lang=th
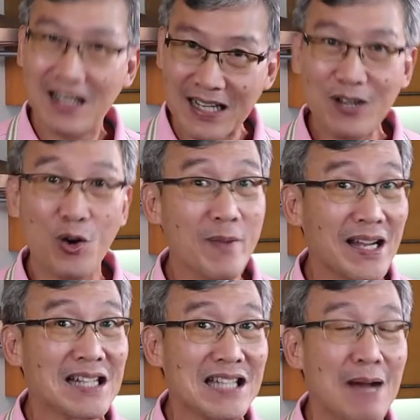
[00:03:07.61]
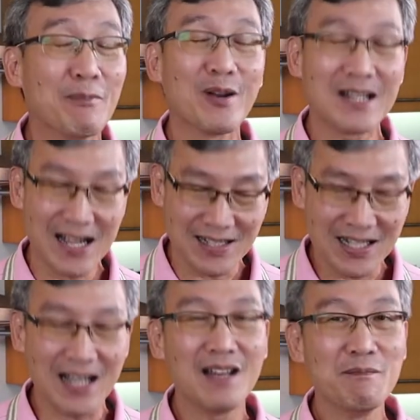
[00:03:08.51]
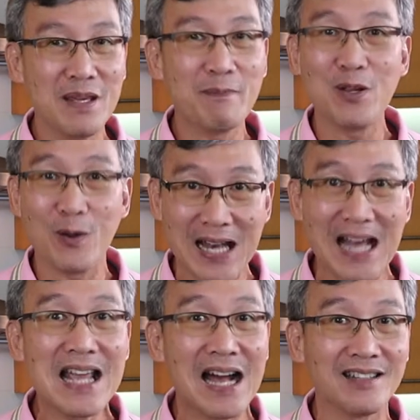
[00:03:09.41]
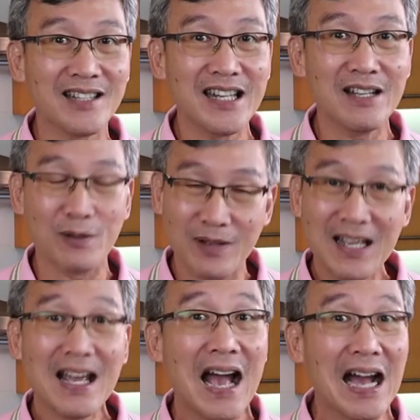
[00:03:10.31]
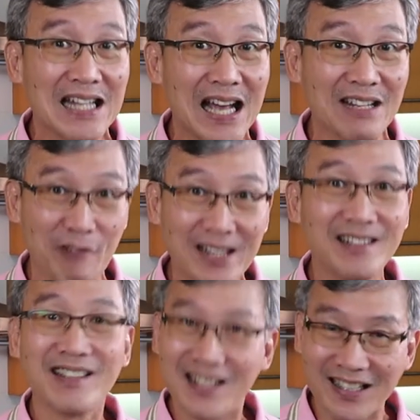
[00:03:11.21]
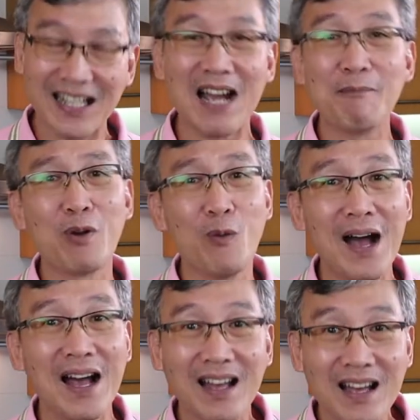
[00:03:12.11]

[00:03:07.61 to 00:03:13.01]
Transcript: นั้นโอเมก้า 3 ค่อนข้างจะมีประโยชน์หลายอย่างเลยทีเดียวหาทานไว้เยอะๆ นะครับ เพราะว่า